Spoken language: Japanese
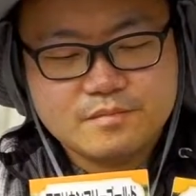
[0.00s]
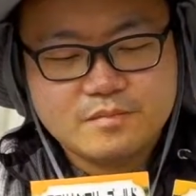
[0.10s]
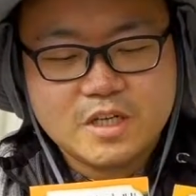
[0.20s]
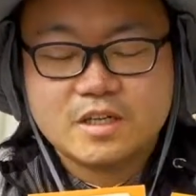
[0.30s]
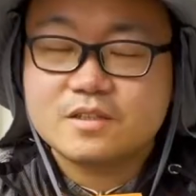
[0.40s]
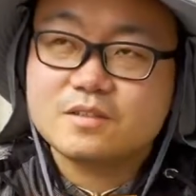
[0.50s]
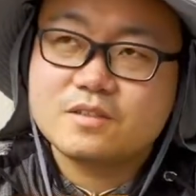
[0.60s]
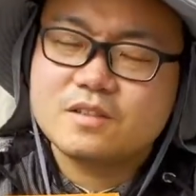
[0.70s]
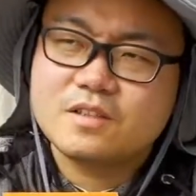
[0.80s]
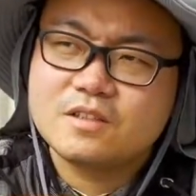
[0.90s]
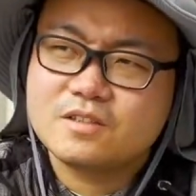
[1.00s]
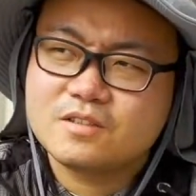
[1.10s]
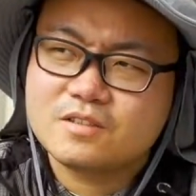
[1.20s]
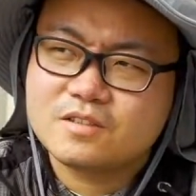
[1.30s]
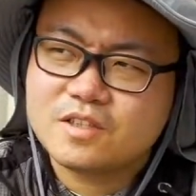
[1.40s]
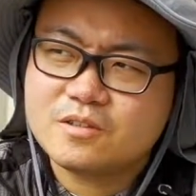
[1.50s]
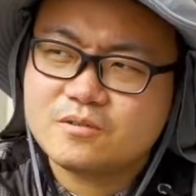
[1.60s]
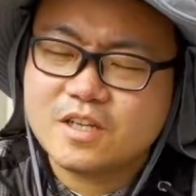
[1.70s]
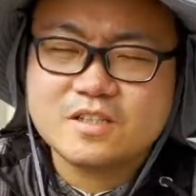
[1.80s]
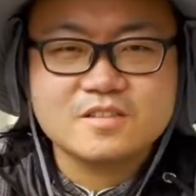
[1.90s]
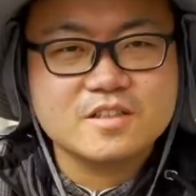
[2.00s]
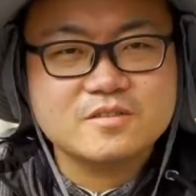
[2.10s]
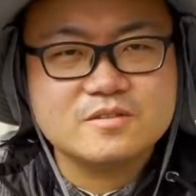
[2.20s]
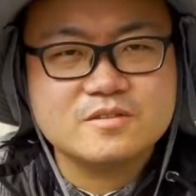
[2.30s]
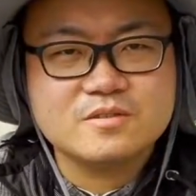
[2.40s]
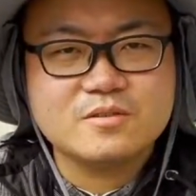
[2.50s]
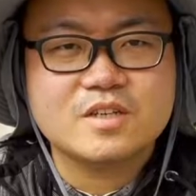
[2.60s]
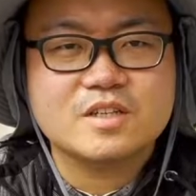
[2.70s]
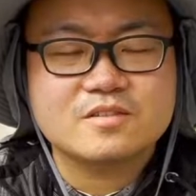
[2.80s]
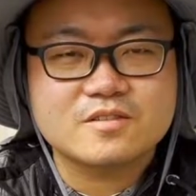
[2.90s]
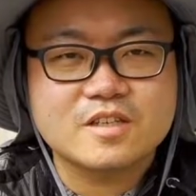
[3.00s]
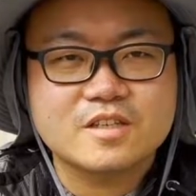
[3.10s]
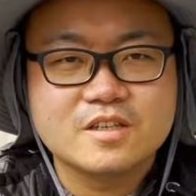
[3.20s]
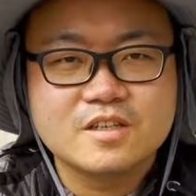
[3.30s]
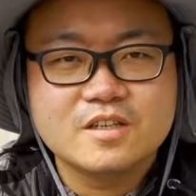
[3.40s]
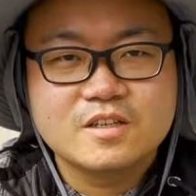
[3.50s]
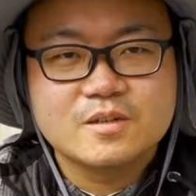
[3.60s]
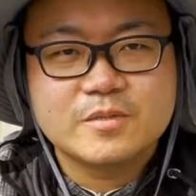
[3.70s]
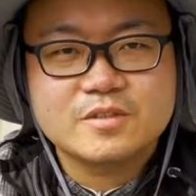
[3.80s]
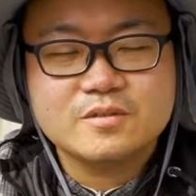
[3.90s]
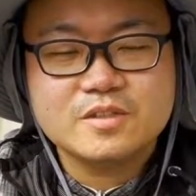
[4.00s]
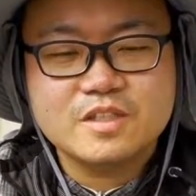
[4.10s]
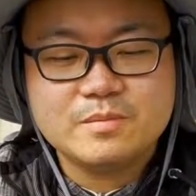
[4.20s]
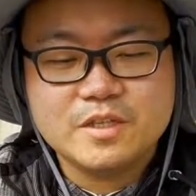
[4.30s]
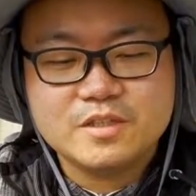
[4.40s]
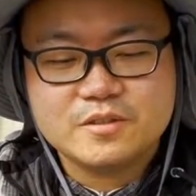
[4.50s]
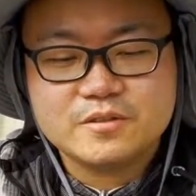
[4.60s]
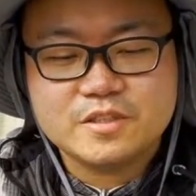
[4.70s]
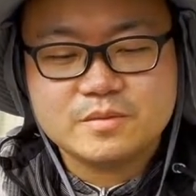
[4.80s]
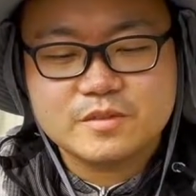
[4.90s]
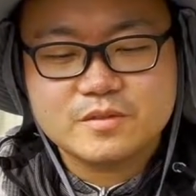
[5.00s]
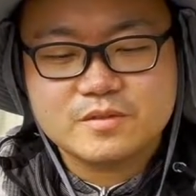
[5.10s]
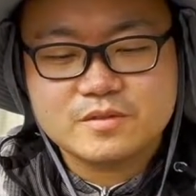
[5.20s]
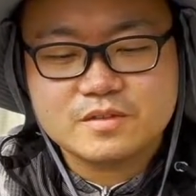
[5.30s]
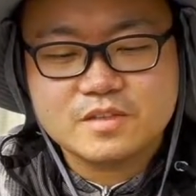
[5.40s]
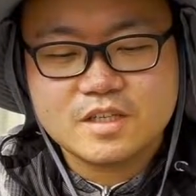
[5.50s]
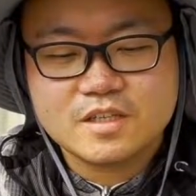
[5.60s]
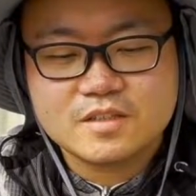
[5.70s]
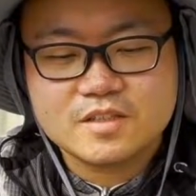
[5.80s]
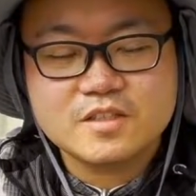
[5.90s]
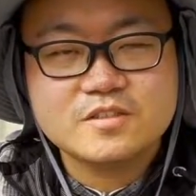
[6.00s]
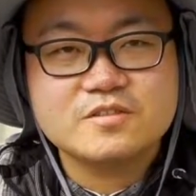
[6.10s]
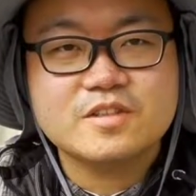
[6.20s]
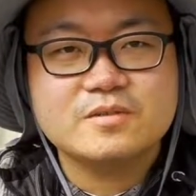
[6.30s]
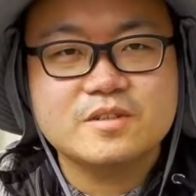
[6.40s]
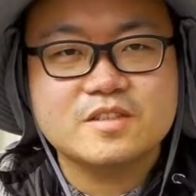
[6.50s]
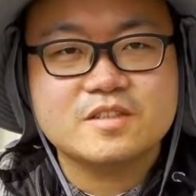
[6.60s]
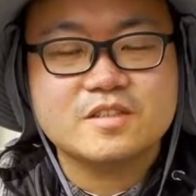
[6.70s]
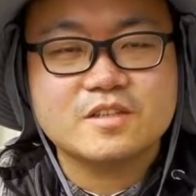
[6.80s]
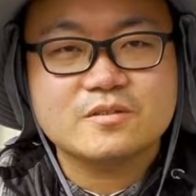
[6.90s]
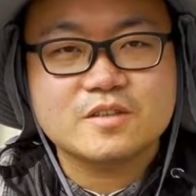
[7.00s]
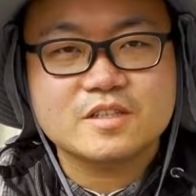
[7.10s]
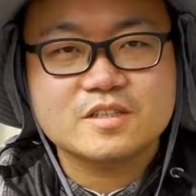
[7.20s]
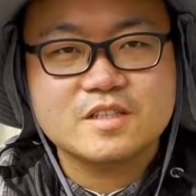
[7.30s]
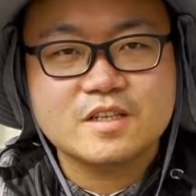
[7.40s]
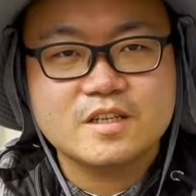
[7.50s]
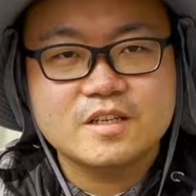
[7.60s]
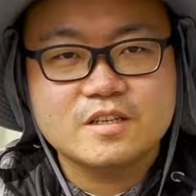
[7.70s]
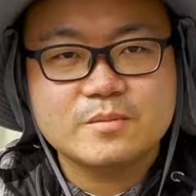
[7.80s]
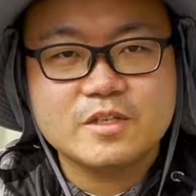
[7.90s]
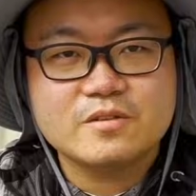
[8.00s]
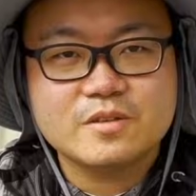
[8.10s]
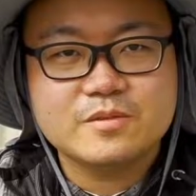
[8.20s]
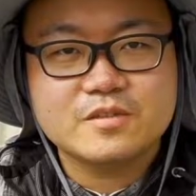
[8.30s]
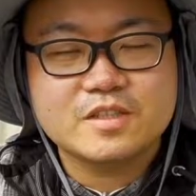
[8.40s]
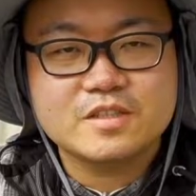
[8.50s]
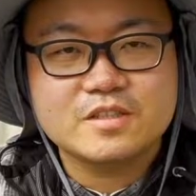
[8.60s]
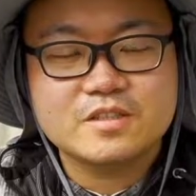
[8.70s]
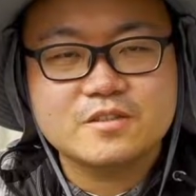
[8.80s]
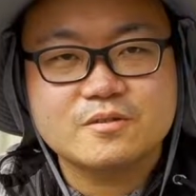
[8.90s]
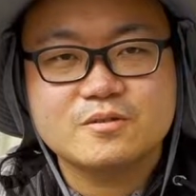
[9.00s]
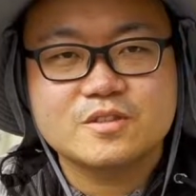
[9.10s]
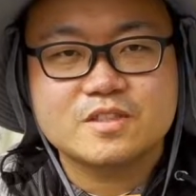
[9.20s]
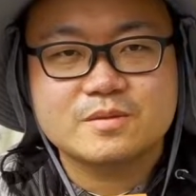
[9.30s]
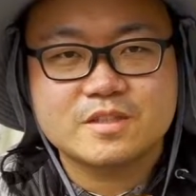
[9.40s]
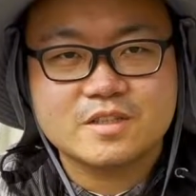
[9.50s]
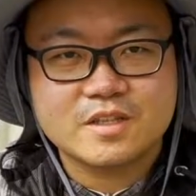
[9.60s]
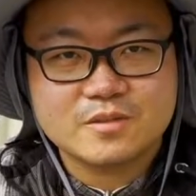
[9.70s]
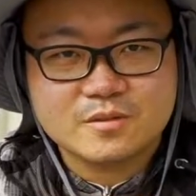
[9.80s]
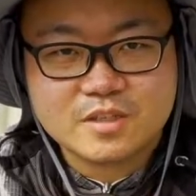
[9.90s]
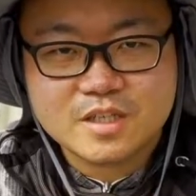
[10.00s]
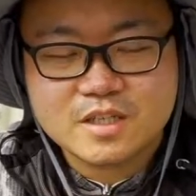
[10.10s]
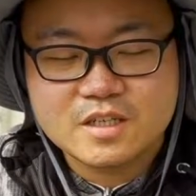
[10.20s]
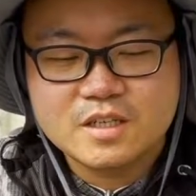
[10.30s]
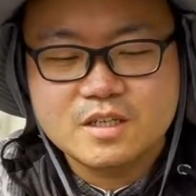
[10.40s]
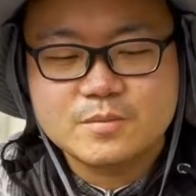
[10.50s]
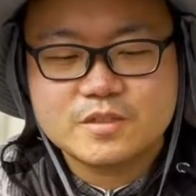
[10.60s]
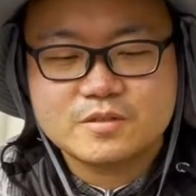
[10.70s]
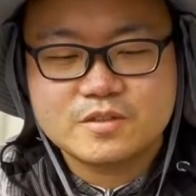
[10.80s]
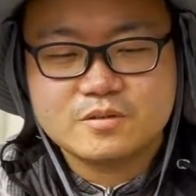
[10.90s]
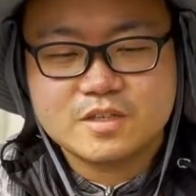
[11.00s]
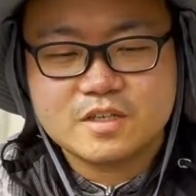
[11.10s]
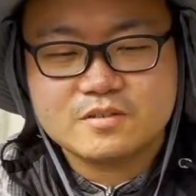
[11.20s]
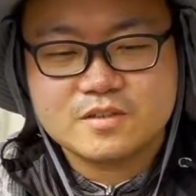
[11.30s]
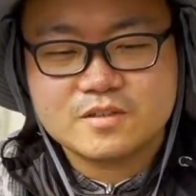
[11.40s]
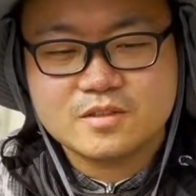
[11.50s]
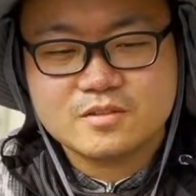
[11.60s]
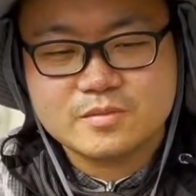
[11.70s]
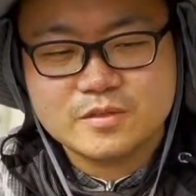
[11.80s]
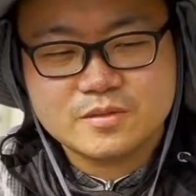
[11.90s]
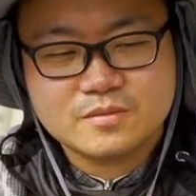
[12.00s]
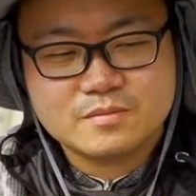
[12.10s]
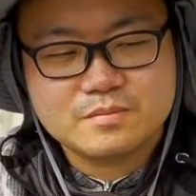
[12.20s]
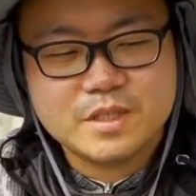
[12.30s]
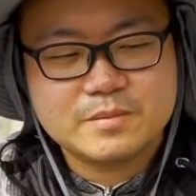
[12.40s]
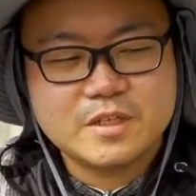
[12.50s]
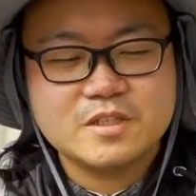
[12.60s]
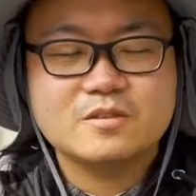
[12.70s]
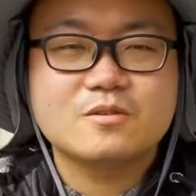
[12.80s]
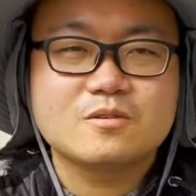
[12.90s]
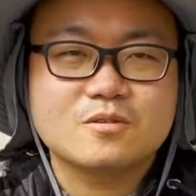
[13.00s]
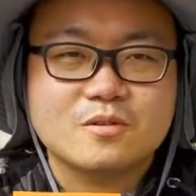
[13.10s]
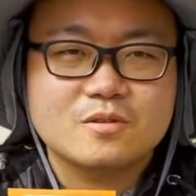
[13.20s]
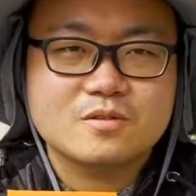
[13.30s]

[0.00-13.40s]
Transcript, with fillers: まあ結構連作とかですね、まあ、そういった面においても、えー、線虫が増えてきたりとかして、まあ、いろんな病気引き起こしてしまったりとか、まあ、そういったことあるんですけれども、まあ、マリーゴールド